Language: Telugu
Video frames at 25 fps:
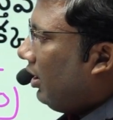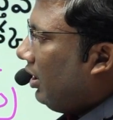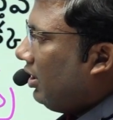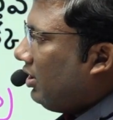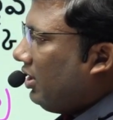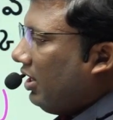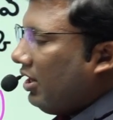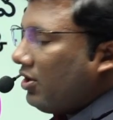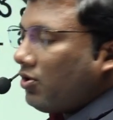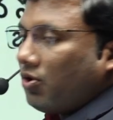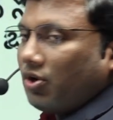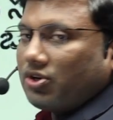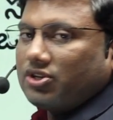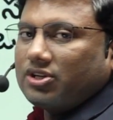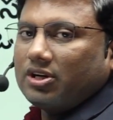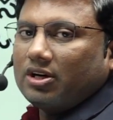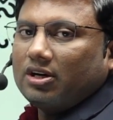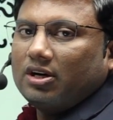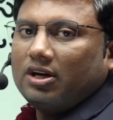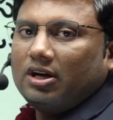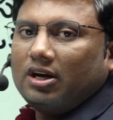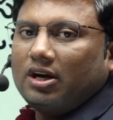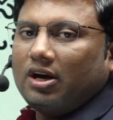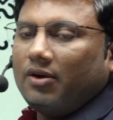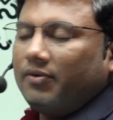ఇది
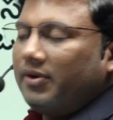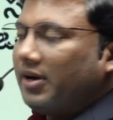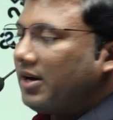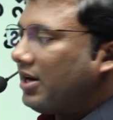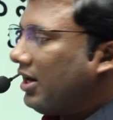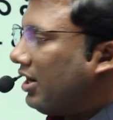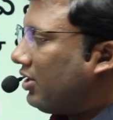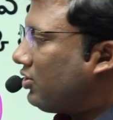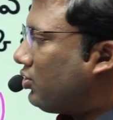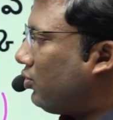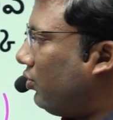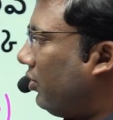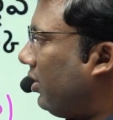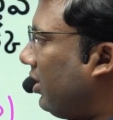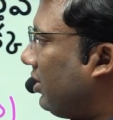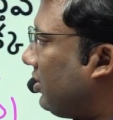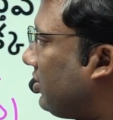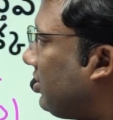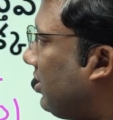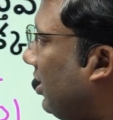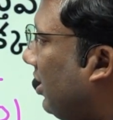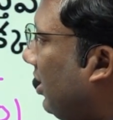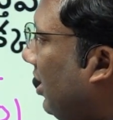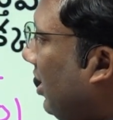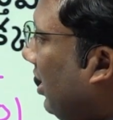క్వశ్చన్ నవ్వు ఇక్కడ
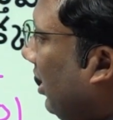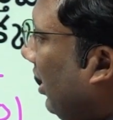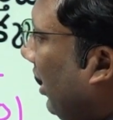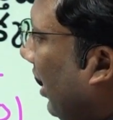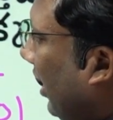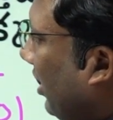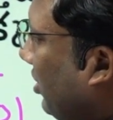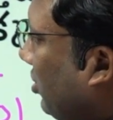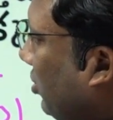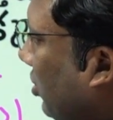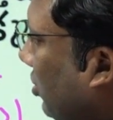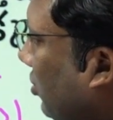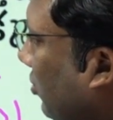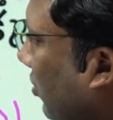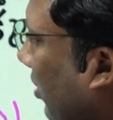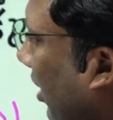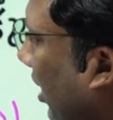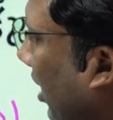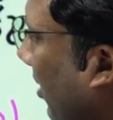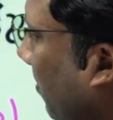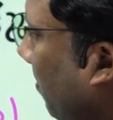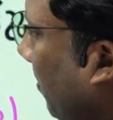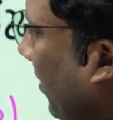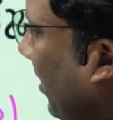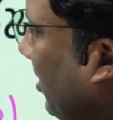చూడండి సార్ ఎక్స్
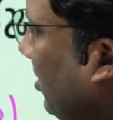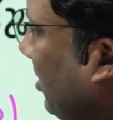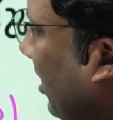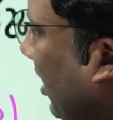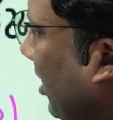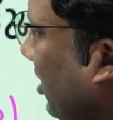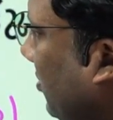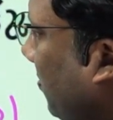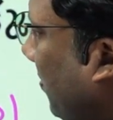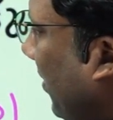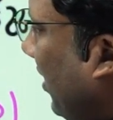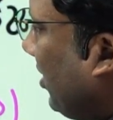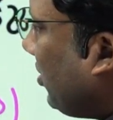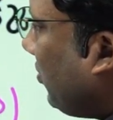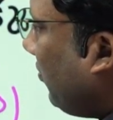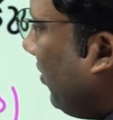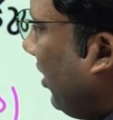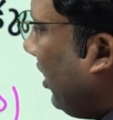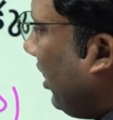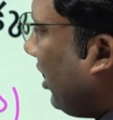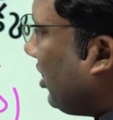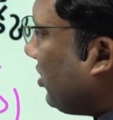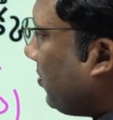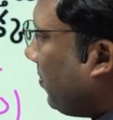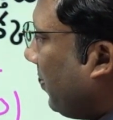స్క్వేర్ ప్లస్ ఎక్స్ ప్లస్
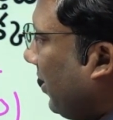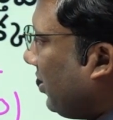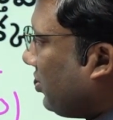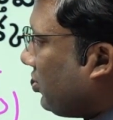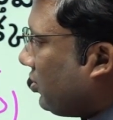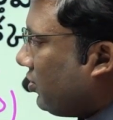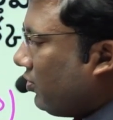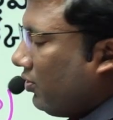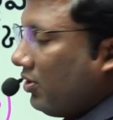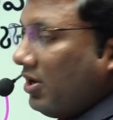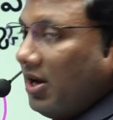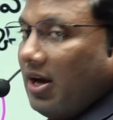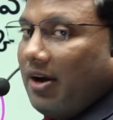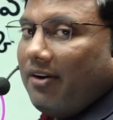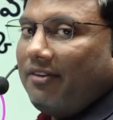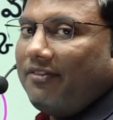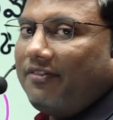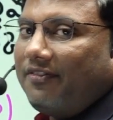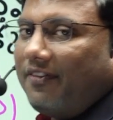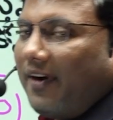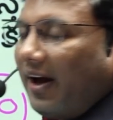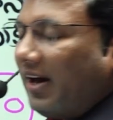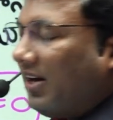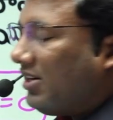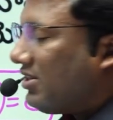వన్ ఎక్స్ ప్లస్ టూ
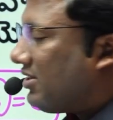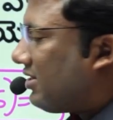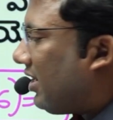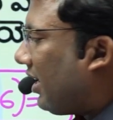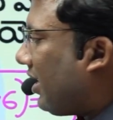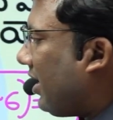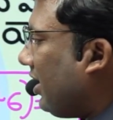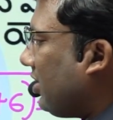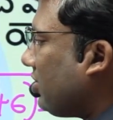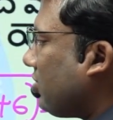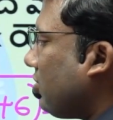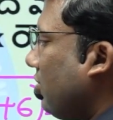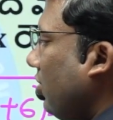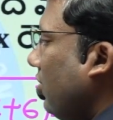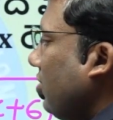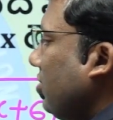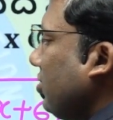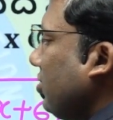ఫైవ్ సెకండ్స్లో